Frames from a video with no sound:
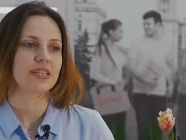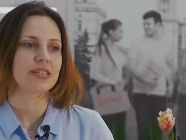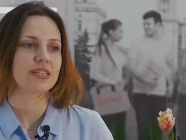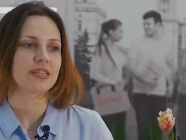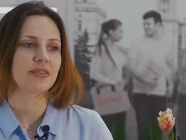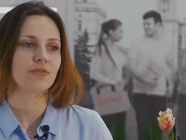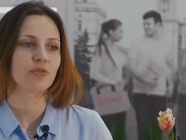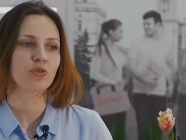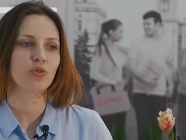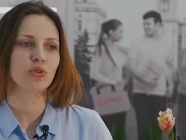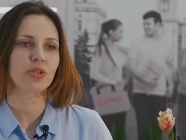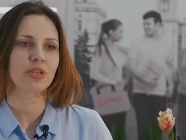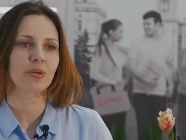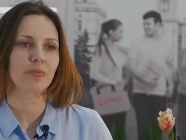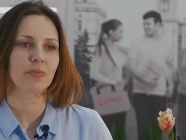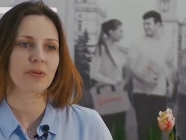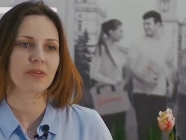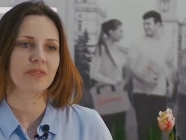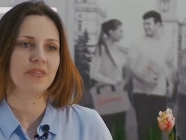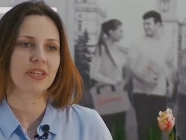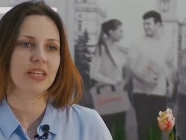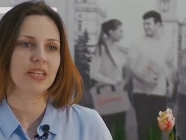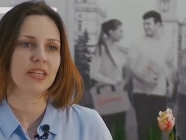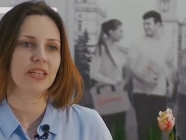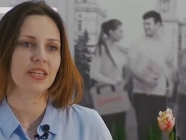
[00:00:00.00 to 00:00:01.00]
Основное
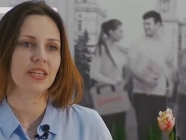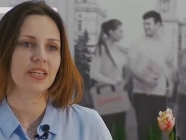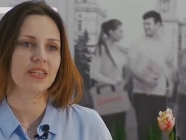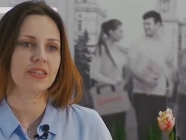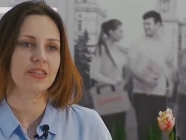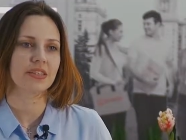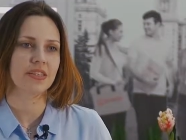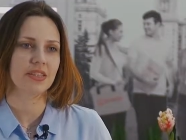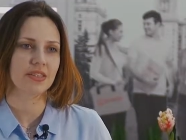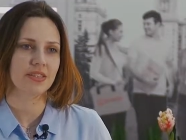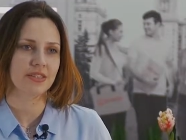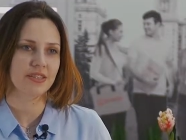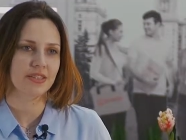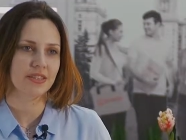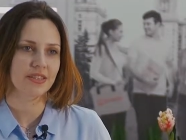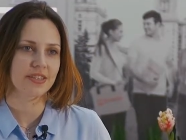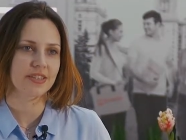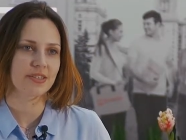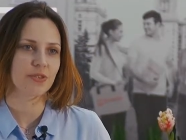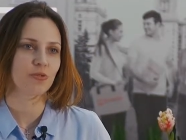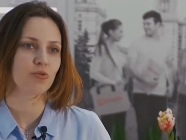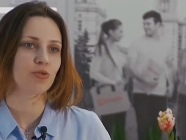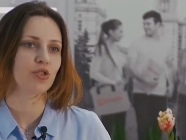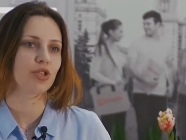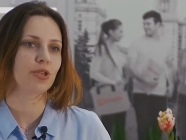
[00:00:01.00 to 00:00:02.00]
направление
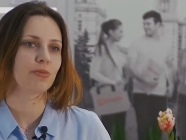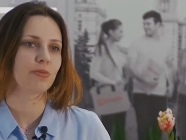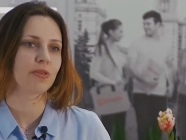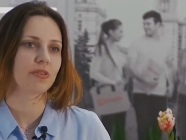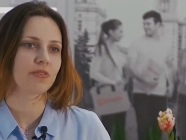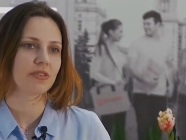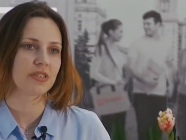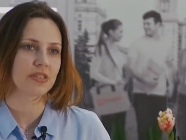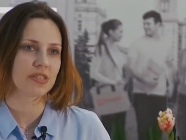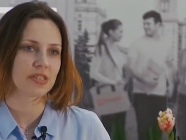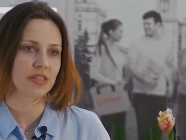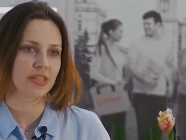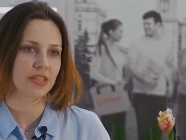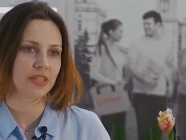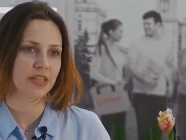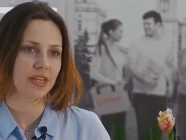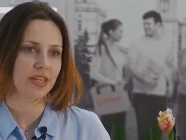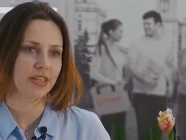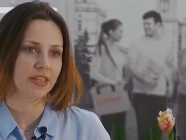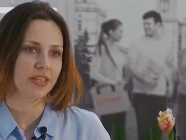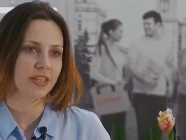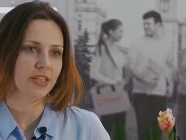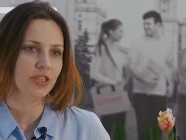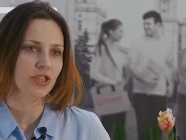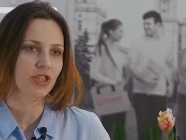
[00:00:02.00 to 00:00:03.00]
деятельности учебного
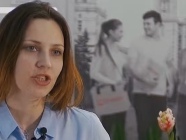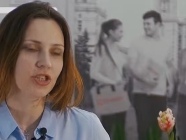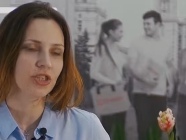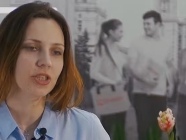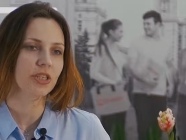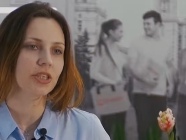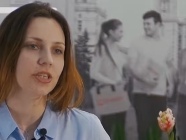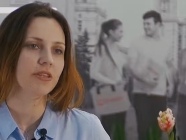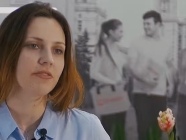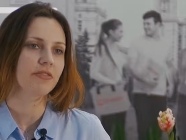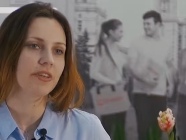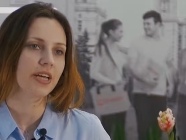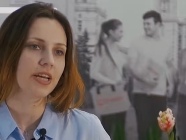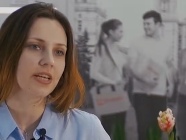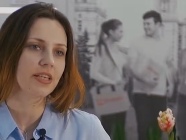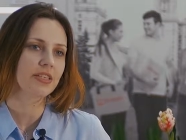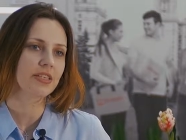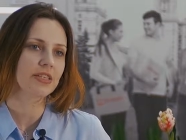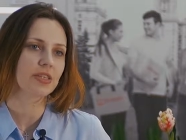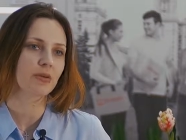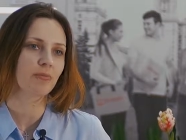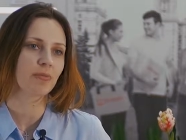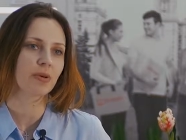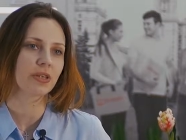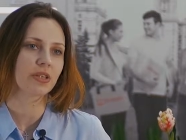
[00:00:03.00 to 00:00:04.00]
центра «Отличник»
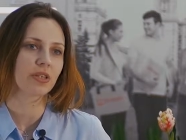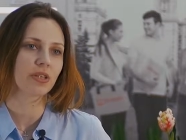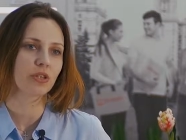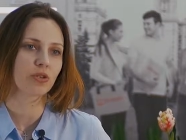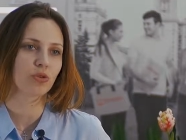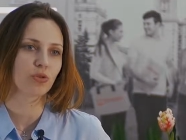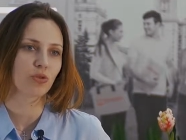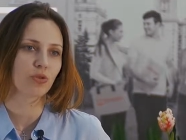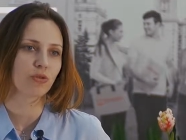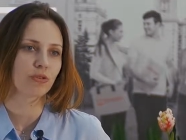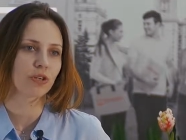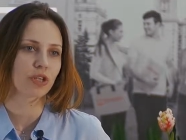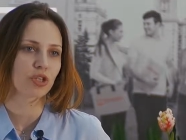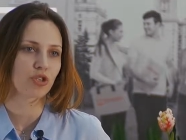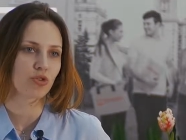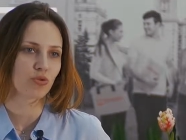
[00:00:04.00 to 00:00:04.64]
является подготовка